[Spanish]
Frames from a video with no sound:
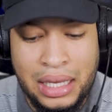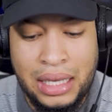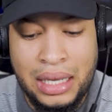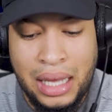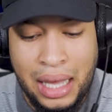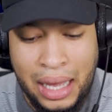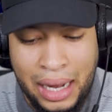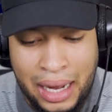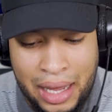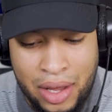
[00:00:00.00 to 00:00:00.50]

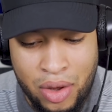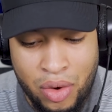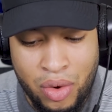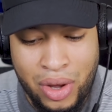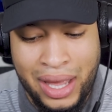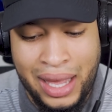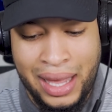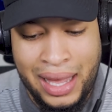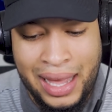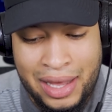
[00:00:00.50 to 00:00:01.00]
y
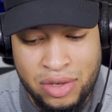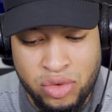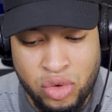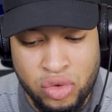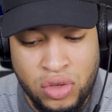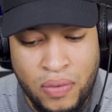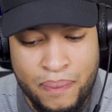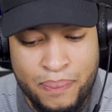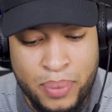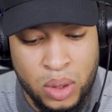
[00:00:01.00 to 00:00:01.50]
creo que eso
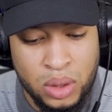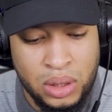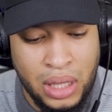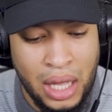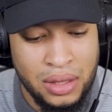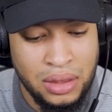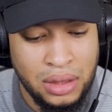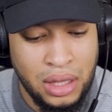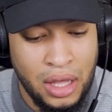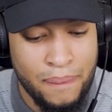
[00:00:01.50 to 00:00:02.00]
es
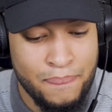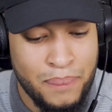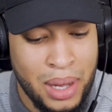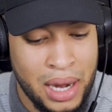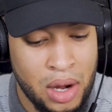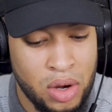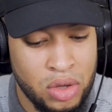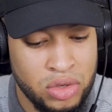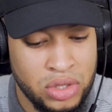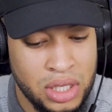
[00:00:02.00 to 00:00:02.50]
importante
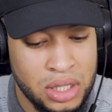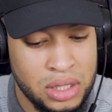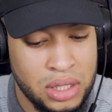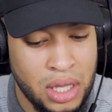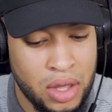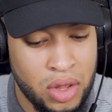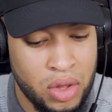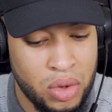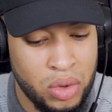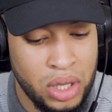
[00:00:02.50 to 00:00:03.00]
para los
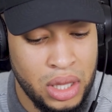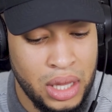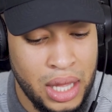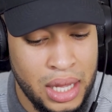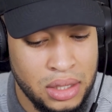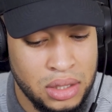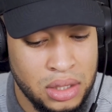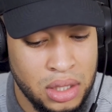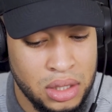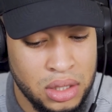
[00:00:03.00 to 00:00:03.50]

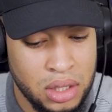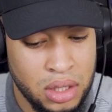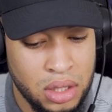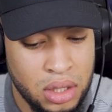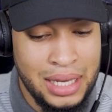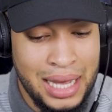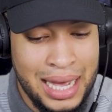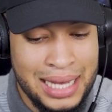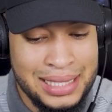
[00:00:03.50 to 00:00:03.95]
estadounidenses.